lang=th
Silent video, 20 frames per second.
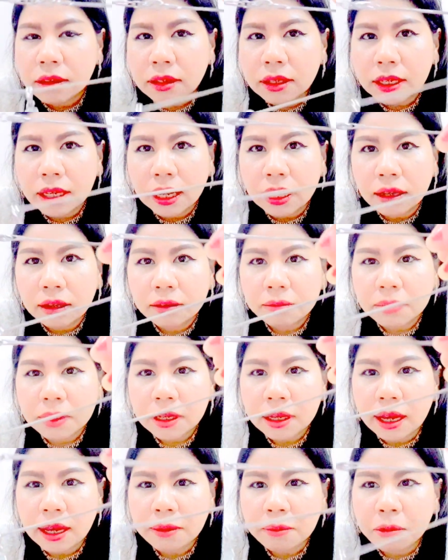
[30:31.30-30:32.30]
เนี่ยค่ะ เป็น
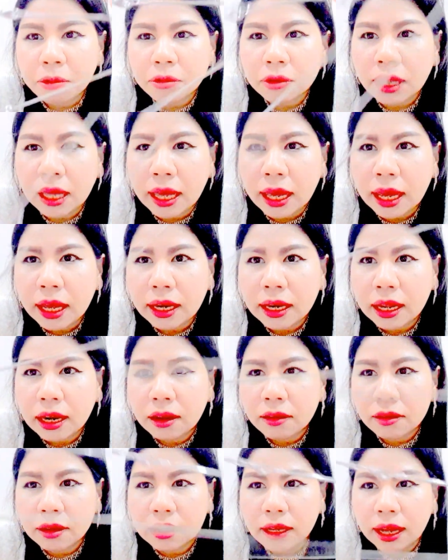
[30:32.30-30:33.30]
ไข่มุกแท้นะ
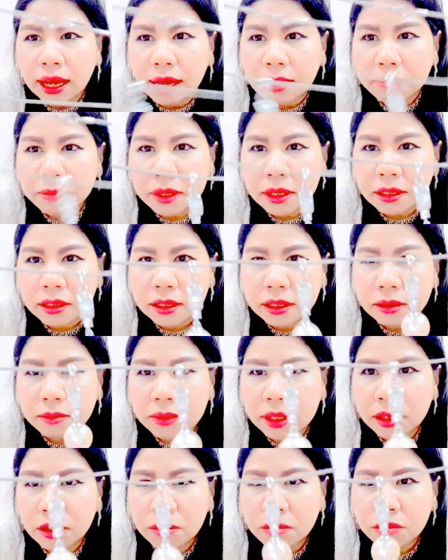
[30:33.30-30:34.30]
เราจะขายหมื่นหนึ่ง
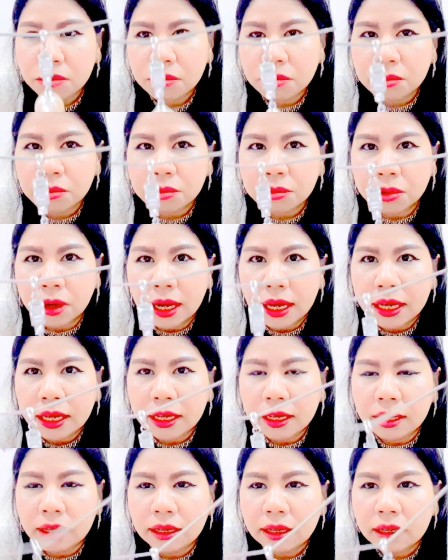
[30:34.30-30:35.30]
มีต้มหูให้
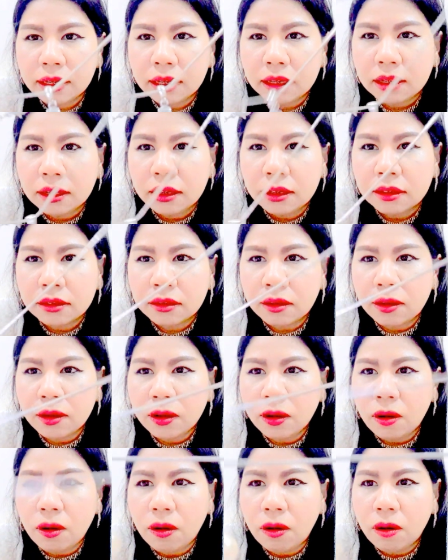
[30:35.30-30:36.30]
สร้อย
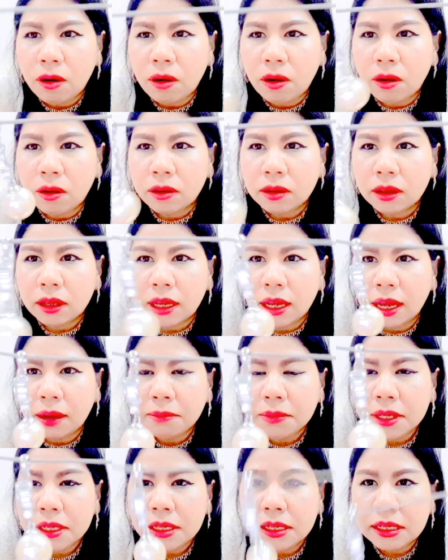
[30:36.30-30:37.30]
คอนะคะ
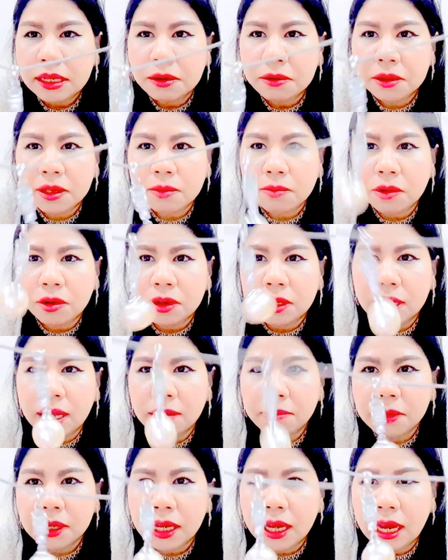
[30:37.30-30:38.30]
หมื่นหนึ่งเดี๋ยววันนี้หมอยหน้า
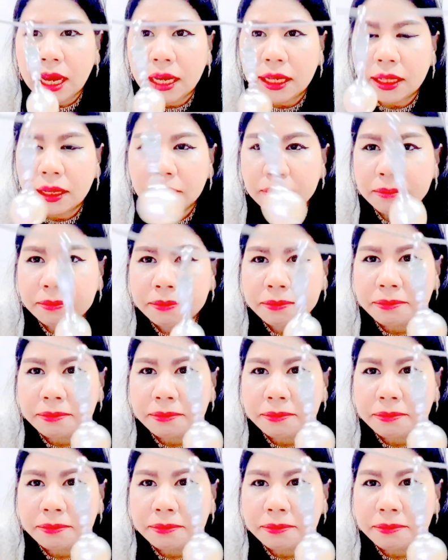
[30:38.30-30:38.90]
ไม่ขายนะ